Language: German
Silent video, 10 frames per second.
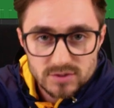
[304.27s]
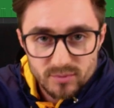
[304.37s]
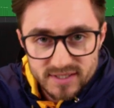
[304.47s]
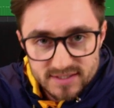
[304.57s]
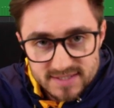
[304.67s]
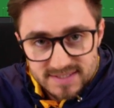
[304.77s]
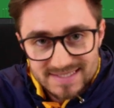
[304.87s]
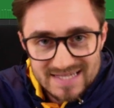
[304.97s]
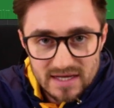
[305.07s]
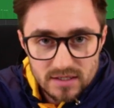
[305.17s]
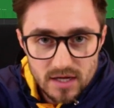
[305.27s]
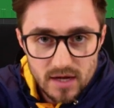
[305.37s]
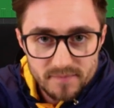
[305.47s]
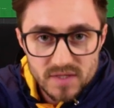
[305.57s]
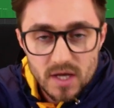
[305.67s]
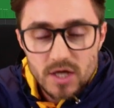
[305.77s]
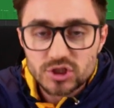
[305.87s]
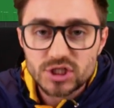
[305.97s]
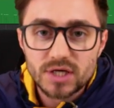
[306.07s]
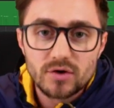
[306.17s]
Sobald ihr das getan habt,
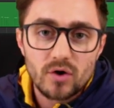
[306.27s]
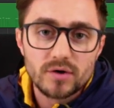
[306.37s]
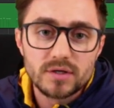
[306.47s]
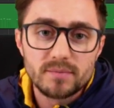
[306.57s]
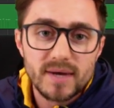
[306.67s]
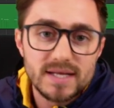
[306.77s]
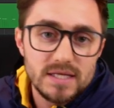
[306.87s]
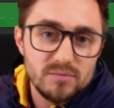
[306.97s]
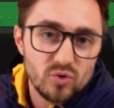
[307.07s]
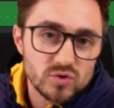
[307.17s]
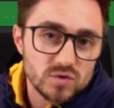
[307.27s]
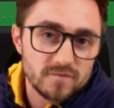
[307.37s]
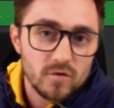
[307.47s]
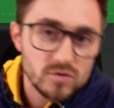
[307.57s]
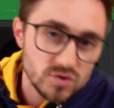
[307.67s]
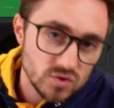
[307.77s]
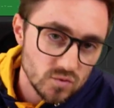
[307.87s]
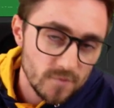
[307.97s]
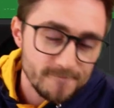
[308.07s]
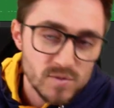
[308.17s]
schicke ich euch mein E-Book sofort
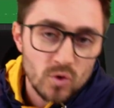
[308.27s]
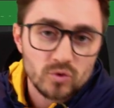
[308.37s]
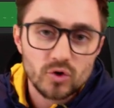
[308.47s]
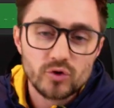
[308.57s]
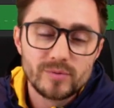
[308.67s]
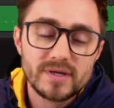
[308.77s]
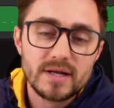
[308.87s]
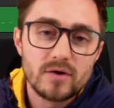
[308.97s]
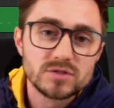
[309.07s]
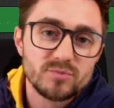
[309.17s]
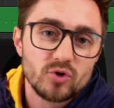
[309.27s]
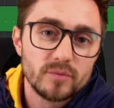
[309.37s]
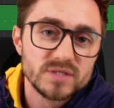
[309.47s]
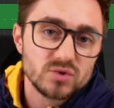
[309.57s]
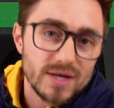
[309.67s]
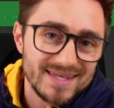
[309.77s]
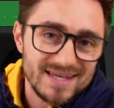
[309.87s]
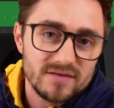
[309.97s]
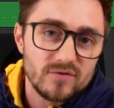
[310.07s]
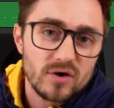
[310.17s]
zu und darüber hinaus bekommt ihr sogar
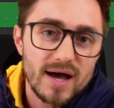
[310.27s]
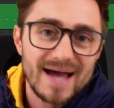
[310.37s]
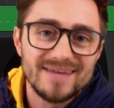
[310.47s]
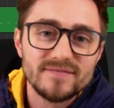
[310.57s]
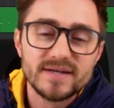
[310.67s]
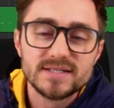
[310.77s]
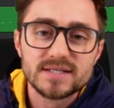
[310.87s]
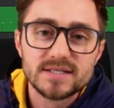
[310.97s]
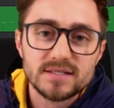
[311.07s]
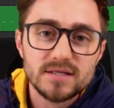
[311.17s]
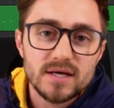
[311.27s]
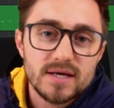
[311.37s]
jede Woche einen weiteren